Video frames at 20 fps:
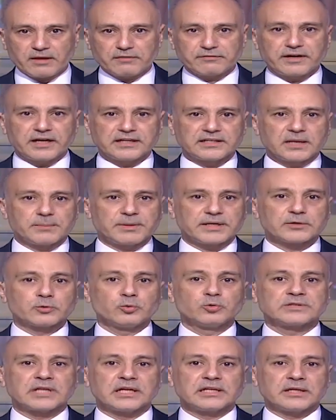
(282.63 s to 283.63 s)
فإن
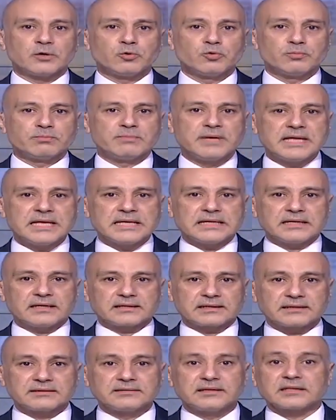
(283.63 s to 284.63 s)
بيروت اليوم
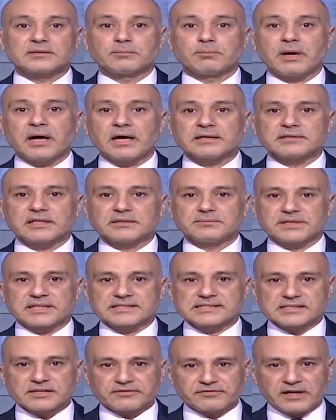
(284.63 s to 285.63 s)
ردت بعضا من
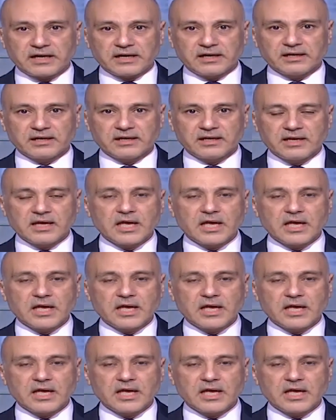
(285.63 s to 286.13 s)
الصفعة